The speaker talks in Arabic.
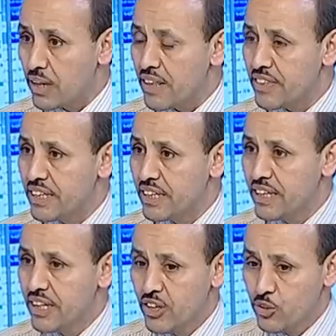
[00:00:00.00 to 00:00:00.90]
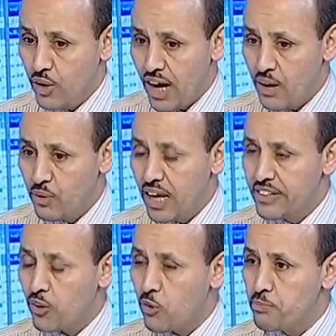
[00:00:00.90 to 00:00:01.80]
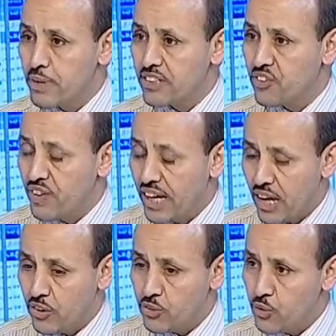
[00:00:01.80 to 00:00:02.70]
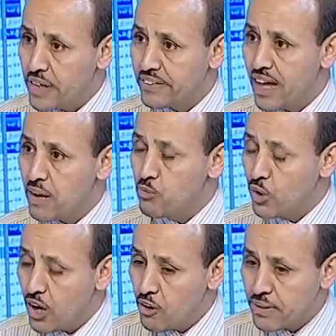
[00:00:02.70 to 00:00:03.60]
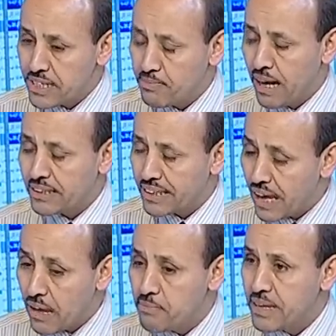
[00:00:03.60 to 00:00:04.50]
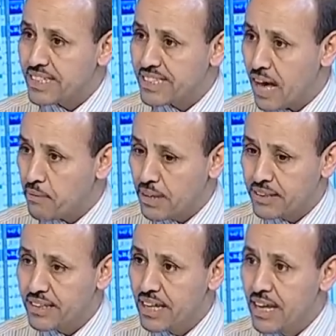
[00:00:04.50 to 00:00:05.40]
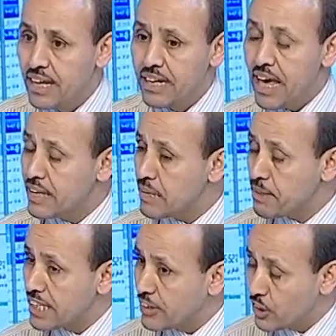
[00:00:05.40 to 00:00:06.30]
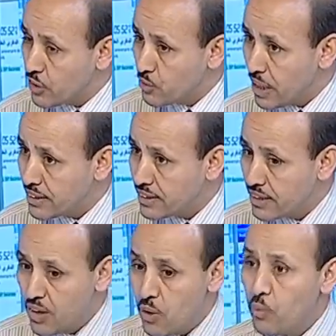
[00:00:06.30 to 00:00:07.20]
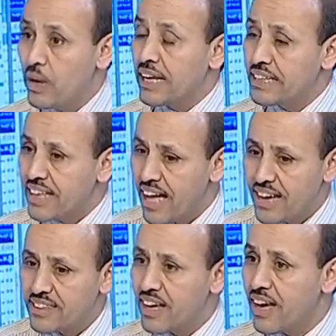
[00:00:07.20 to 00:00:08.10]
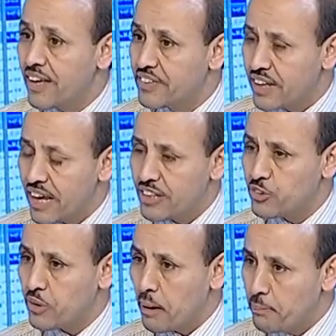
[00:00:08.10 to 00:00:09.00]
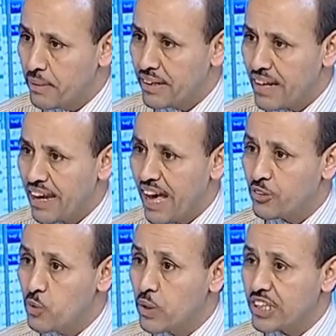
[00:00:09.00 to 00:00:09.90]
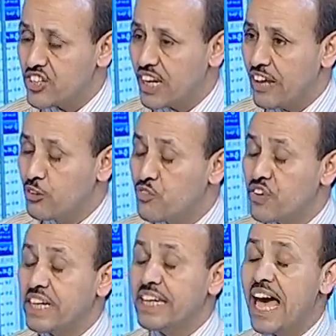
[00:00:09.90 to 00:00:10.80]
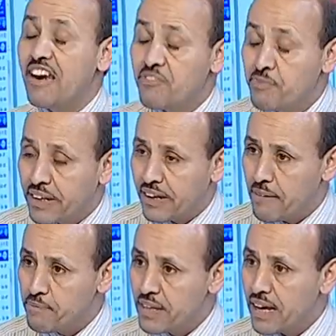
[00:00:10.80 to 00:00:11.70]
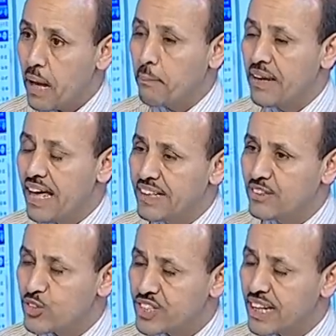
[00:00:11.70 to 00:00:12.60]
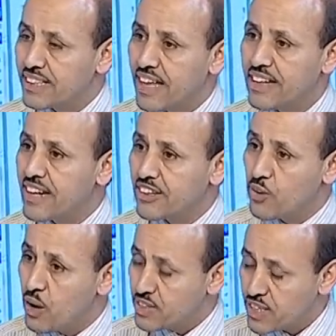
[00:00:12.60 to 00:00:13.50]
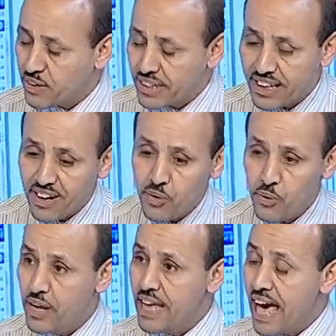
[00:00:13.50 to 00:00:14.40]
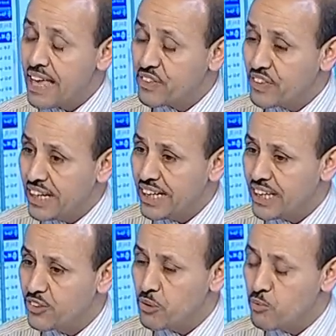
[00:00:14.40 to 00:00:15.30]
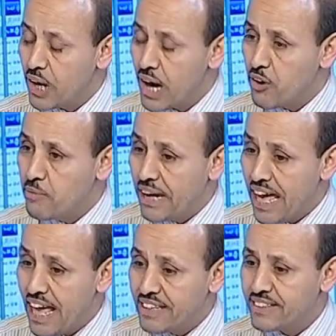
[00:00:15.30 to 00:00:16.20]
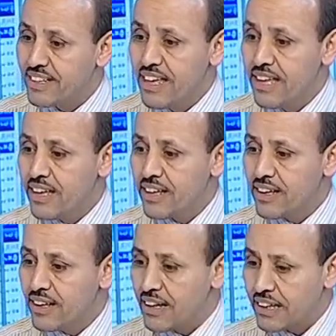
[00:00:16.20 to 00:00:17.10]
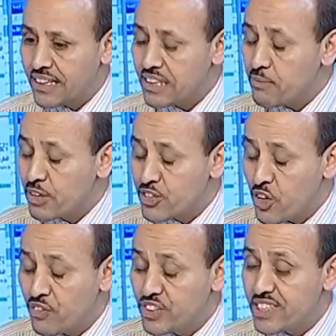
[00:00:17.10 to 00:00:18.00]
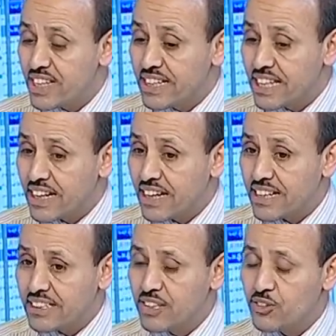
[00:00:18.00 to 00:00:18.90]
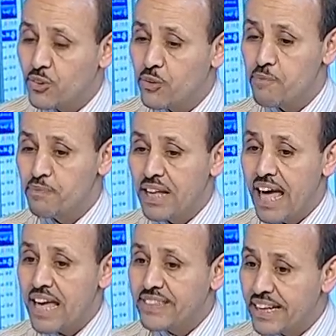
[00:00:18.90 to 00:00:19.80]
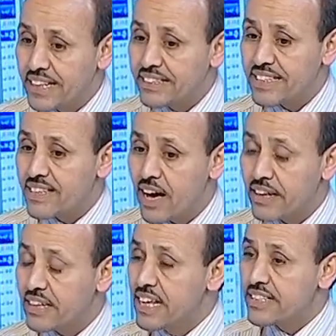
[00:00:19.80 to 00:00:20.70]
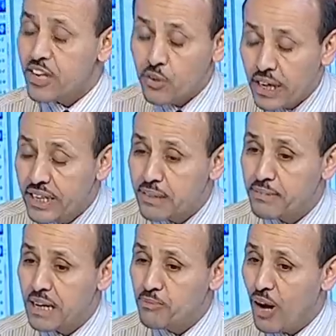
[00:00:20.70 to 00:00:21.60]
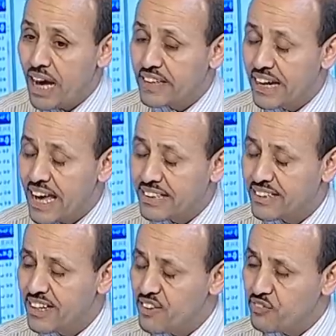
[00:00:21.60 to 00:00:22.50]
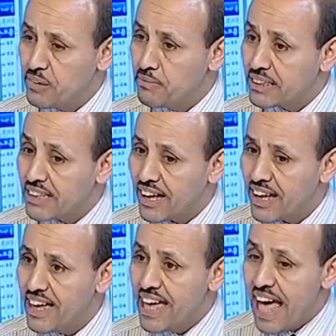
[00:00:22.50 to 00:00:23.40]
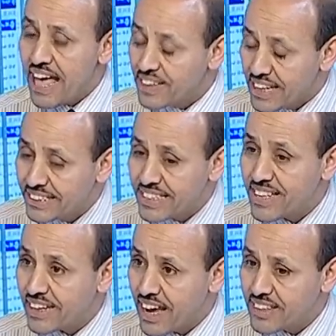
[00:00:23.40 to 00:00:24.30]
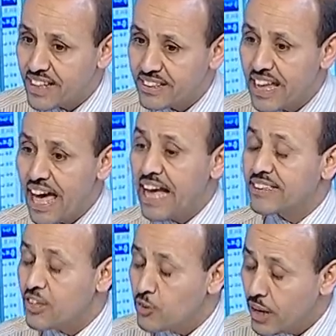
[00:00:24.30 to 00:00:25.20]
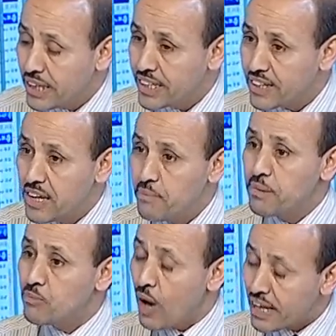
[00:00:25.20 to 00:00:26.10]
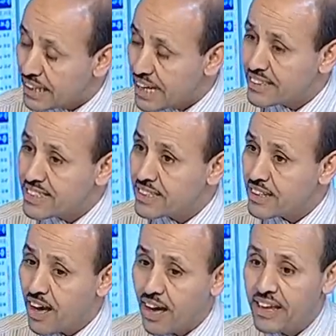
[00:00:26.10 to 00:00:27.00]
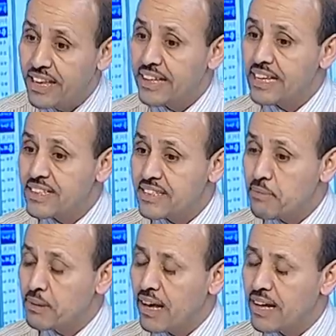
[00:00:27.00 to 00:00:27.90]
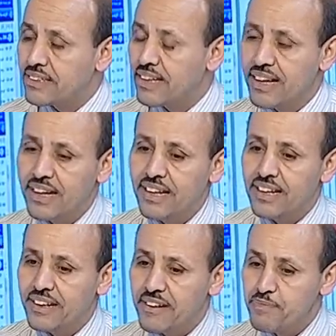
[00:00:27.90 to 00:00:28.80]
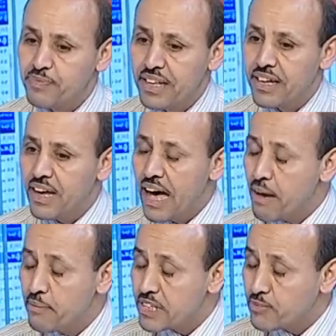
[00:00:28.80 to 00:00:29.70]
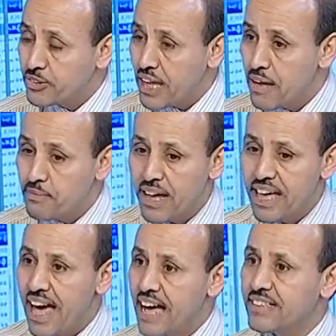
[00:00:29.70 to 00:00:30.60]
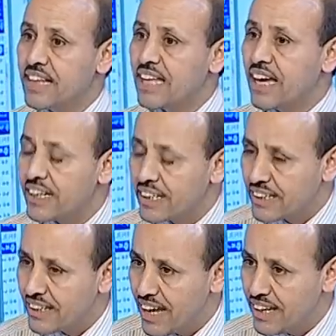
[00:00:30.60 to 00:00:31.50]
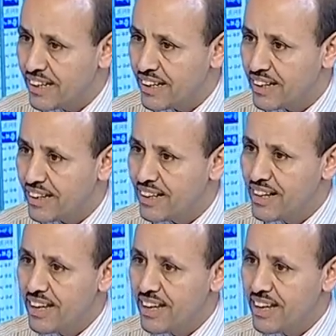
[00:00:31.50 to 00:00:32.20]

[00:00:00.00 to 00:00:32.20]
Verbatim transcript: الذي يحاول أن يقوم بردة فعل على العدوان المقاومة أصبحت رقما صعبا لا هي بدأت العدوان ولكنها أيضا قادرة أن تكبل العدو وتجعل العدو يفكر ألف مرة قبل أن يرسل طائراته أو صواريخه هذا الدليل أن المقاومة الآن آه، كثير من الصحف الجزائرية ذكرت أنه هذا الانتصار سيغير من المعادلات في المنطقة هذا الانتصار أيضا حتى يغير من معدلات الصراع كان سابقا آه، حماس متهمة أنها نعم. تخرق آه،